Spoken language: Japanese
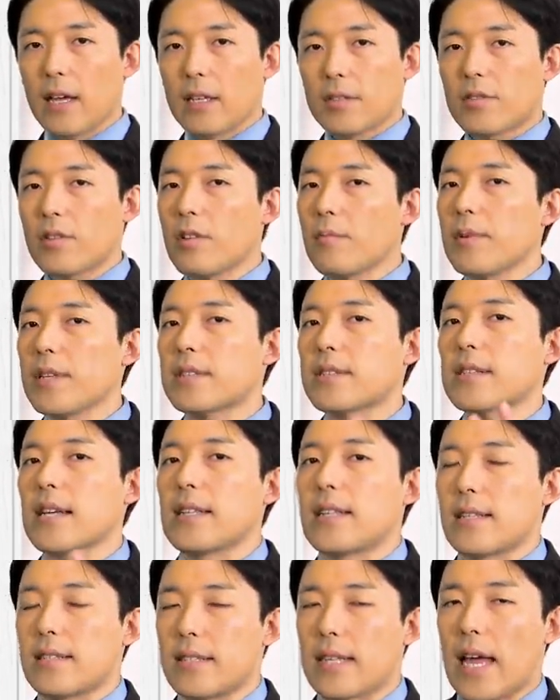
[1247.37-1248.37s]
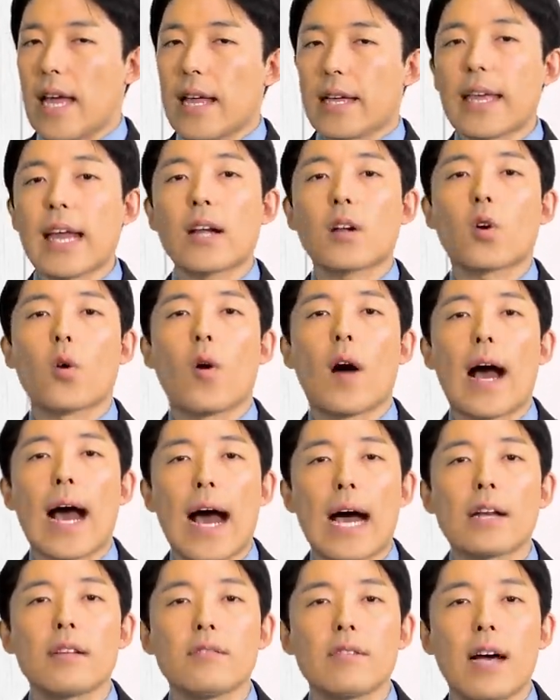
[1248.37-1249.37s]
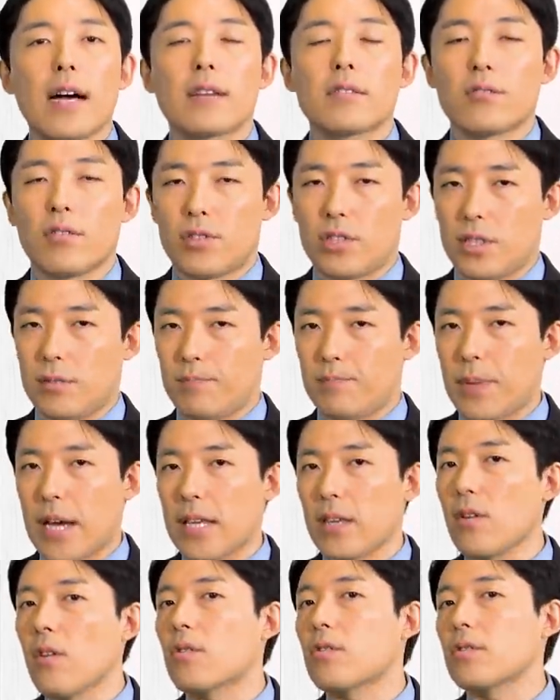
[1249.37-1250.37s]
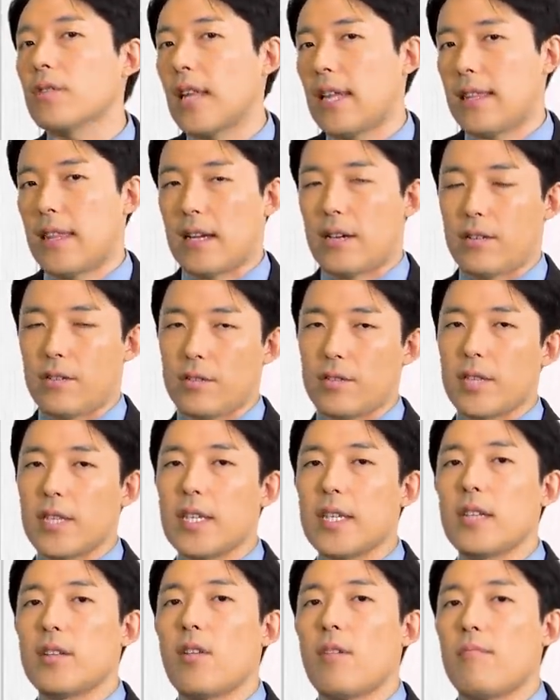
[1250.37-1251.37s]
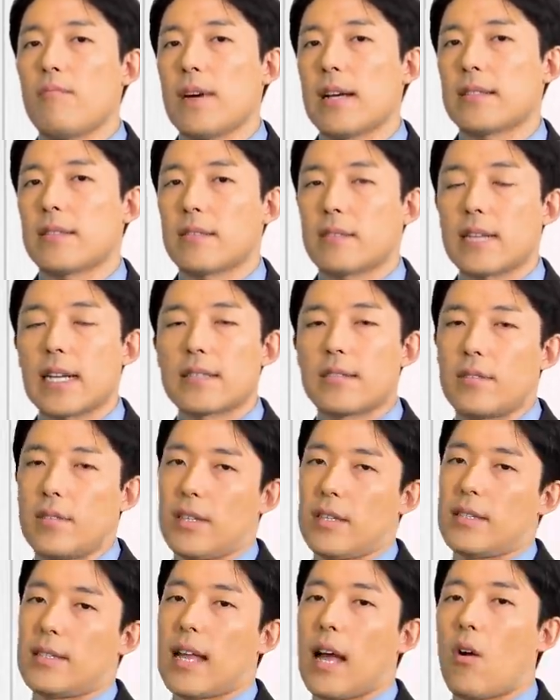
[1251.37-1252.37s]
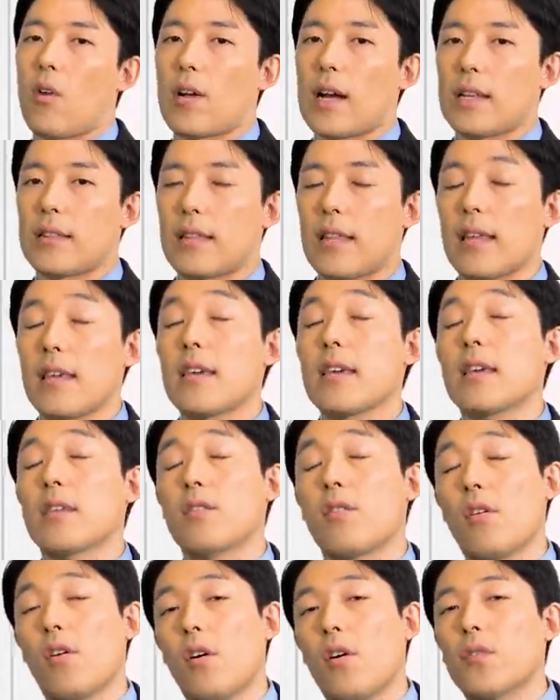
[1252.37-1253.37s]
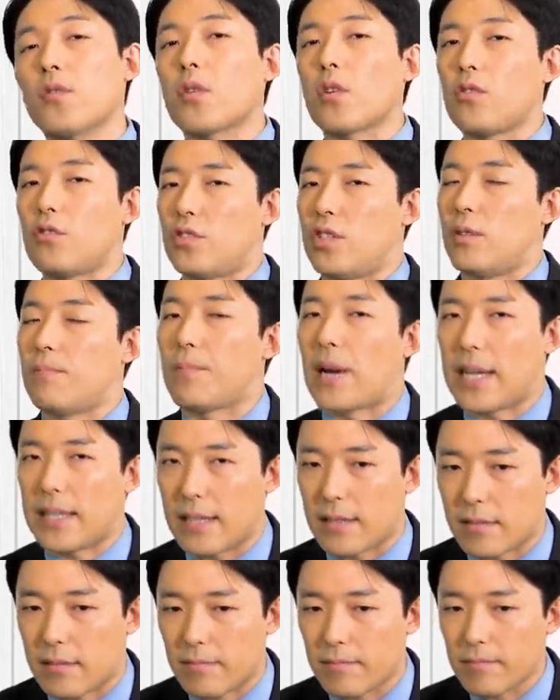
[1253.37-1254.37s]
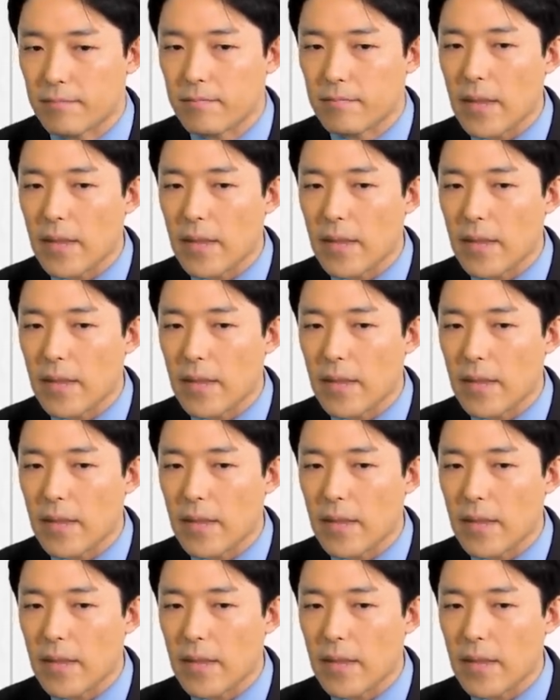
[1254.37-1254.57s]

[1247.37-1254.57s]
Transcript: その3つがですね、結構あるあるの心配、よく出てくるイーロン・マスクがツイッターを買っていいのという心配です。